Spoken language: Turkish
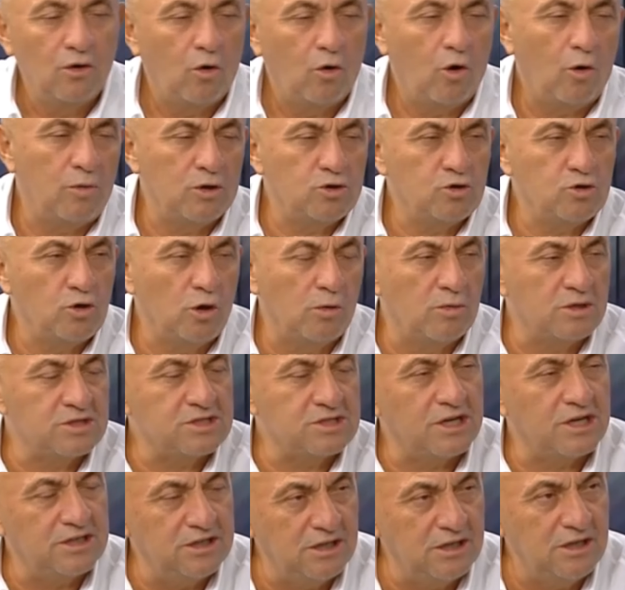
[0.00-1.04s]
O maç
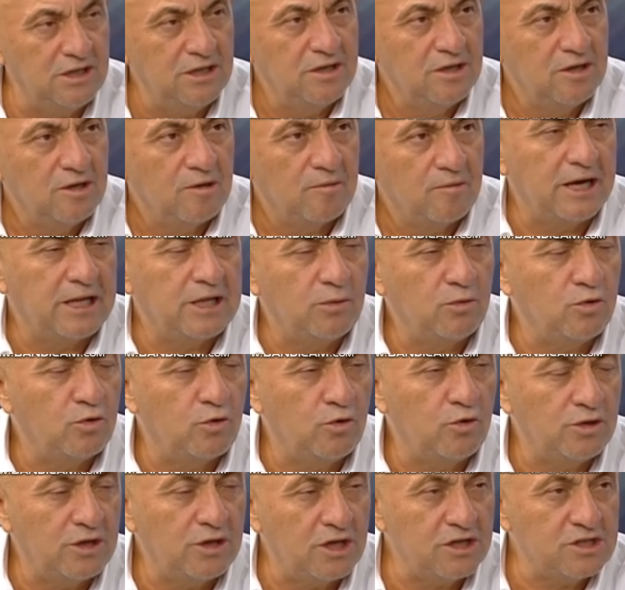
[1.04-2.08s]
olmasaydı belki bugün
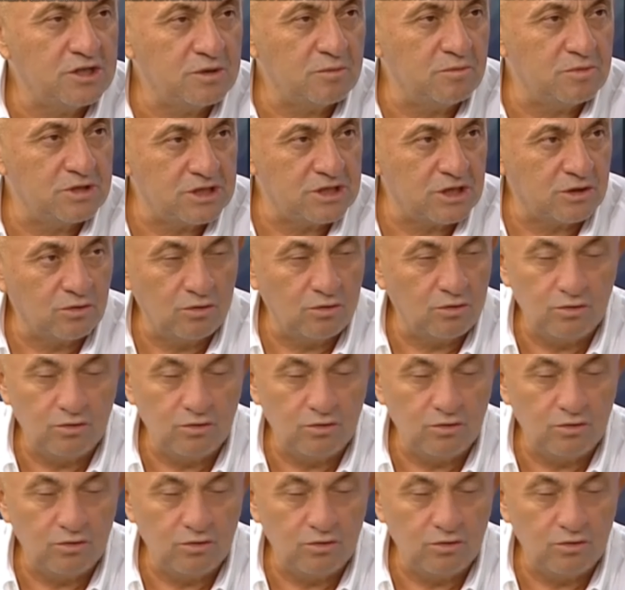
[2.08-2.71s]
oyundan çıkmayacaktı.